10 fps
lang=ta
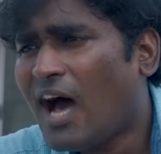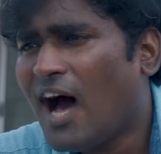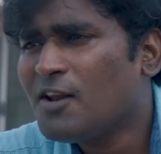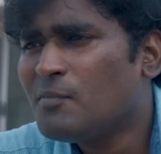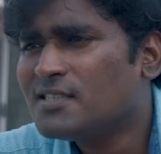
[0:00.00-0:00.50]
இது
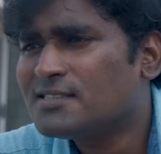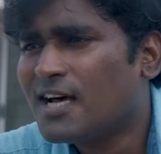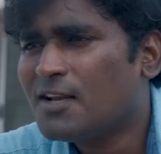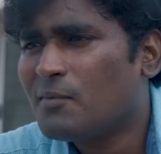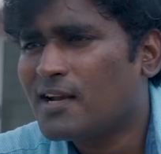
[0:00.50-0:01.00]
ஆறு
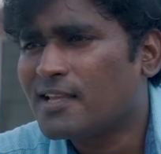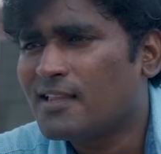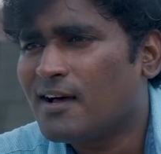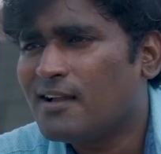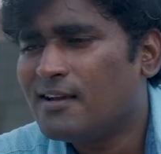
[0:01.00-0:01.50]
மாதம் தாண்ட
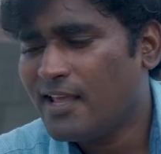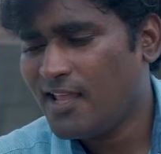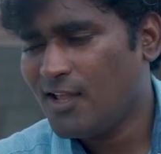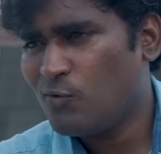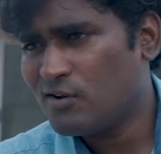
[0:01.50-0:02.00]
மாட்டேங்குதா
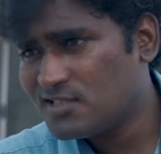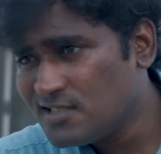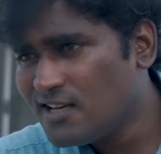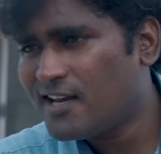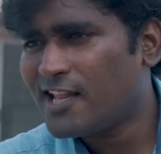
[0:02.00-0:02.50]
டேய் ஒரு
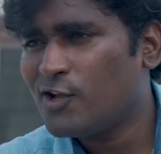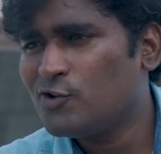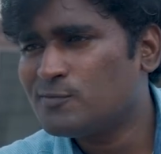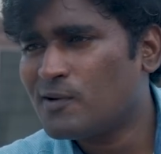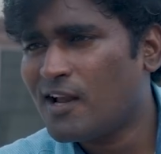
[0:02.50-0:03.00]
சின்ன
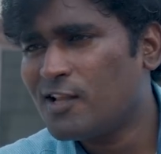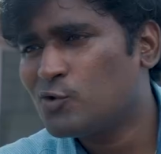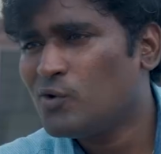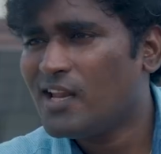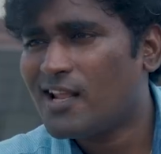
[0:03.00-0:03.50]
ட்ரிக்கு யூஸ்
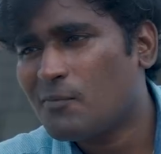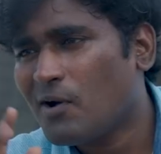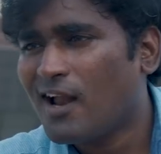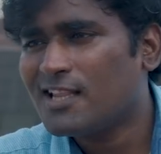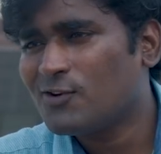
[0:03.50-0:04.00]
பண்ணாலே துணியெல்லாம்
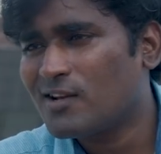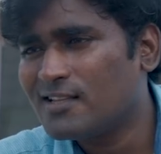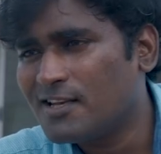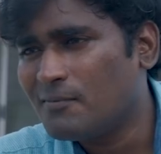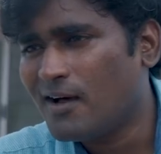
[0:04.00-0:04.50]
ரொம்ப காலத்துக்கு
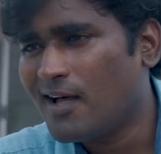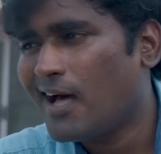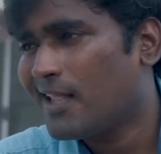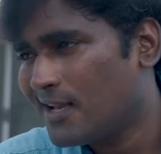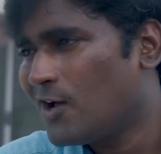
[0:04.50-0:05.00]
வரும் தெரியுமா
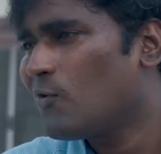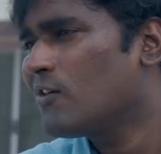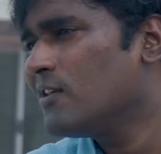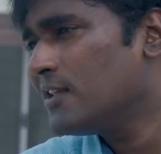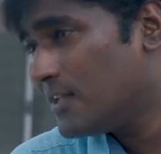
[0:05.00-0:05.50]
அதெல்லாம்
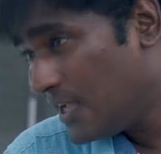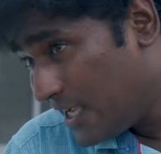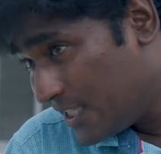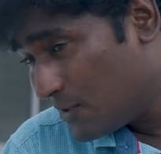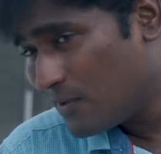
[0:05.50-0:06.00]
கூட விடு
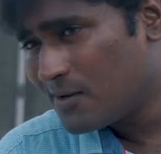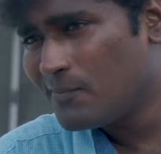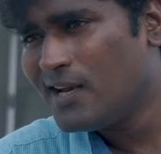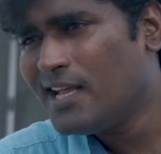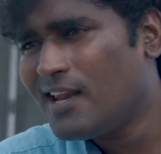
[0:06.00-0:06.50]
இந்த
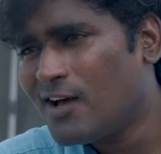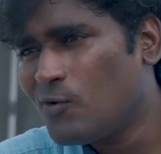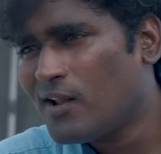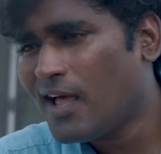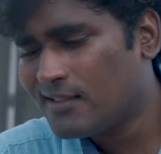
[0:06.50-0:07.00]
மாதிரி
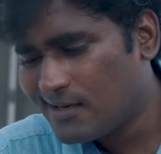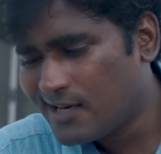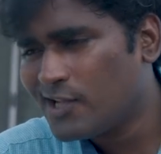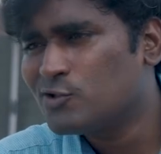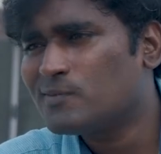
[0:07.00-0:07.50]
எல்லாம் கூட அந்த
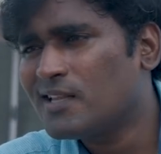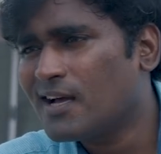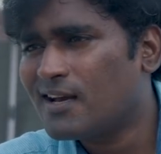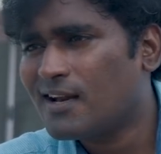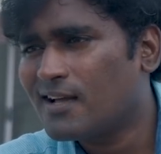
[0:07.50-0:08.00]
ட்ரிக் யூஸ் பண்ணி
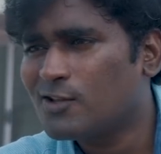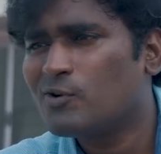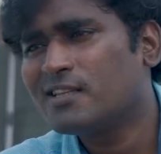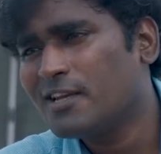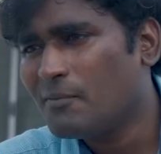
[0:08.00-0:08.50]
தான் கட்டுறாங்க அது ஒன்று